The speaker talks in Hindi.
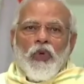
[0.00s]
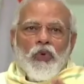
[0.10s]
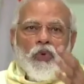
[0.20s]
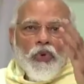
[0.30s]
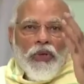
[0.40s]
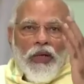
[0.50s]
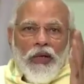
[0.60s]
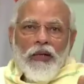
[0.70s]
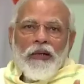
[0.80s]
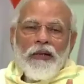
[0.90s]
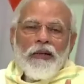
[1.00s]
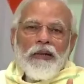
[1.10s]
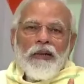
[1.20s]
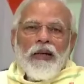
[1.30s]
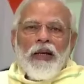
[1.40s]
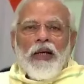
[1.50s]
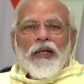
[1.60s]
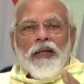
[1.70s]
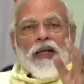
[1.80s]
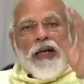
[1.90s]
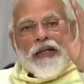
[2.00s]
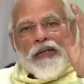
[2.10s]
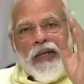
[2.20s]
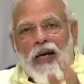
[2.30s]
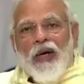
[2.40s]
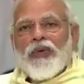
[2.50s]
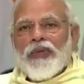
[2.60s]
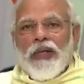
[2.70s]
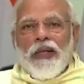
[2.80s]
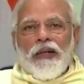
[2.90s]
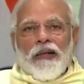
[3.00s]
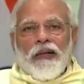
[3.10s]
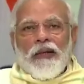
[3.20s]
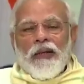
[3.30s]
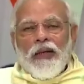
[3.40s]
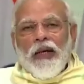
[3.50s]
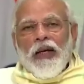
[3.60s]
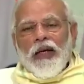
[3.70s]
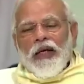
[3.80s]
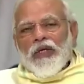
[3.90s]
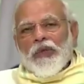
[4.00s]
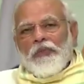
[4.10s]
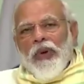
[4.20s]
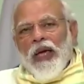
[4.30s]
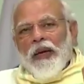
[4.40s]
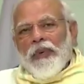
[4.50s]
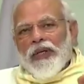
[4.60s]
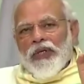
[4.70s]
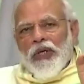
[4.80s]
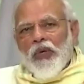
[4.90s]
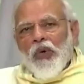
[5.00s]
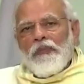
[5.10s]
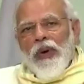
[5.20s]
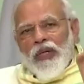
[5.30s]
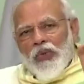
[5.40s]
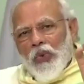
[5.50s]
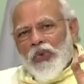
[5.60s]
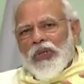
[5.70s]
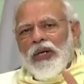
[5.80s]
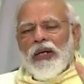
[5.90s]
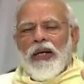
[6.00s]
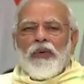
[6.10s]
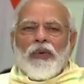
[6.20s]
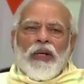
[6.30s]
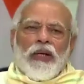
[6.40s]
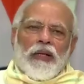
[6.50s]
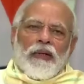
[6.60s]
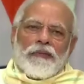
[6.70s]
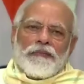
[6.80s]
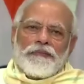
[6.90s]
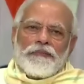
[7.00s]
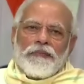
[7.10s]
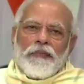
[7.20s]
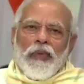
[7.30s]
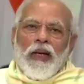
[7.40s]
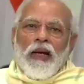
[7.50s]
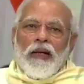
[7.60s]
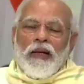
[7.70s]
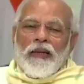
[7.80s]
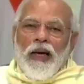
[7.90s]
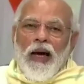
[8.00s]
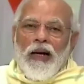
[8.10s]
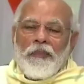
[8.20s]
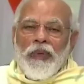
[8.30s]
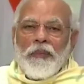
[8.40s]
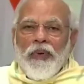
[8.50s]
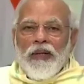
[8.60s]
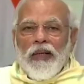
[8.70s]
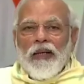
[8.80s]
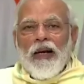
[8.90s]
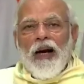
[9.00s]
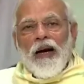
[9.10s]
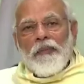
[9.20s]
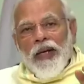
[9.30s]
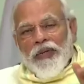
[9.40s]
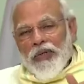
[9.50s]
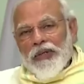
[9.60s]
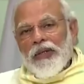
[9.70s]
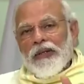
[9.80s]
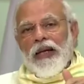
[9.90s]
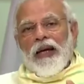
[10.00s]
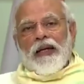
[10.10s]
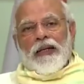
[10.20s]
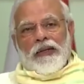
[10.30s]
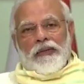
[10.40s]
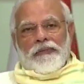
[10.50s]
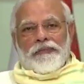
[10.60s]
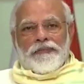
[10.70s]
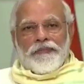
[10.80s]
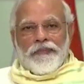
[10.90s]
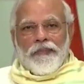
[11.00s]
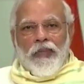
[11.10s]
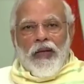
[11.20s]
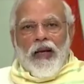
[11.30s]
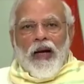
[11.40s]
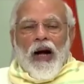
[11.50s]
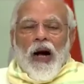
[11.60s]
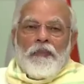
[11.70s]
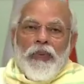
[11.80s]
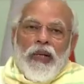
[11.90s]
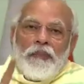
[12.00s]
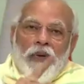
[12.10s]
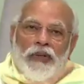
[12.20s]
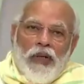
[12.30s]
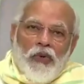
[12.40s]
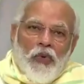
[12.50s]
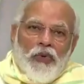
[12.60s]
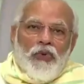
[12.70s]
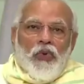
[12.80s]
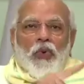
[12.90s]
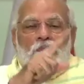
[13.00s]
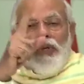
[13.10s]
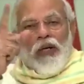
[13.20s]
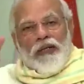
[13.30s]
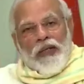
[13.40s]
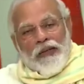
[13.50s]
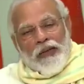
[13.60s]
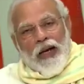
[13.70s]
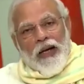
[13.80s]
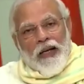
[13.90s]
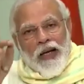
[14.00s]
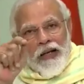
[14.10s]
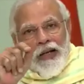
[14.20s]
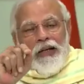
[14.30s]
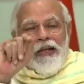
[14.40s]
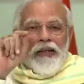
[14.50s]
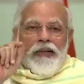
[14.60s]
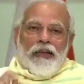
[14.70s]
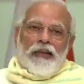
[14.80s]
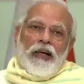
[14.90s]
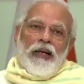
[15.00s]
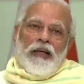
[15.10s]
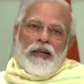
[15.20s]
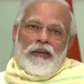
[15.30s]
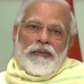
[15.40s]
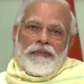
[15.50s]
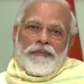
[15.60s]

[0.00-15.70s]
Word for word: आप तो खुद ही इतने सालों से इस बेबसी को महसूस कर रहे होंगे किसान अपनी फसल कहां बेच सकता है अपनी फसल को स्टोर कर सकता है या नहीं कर सकता है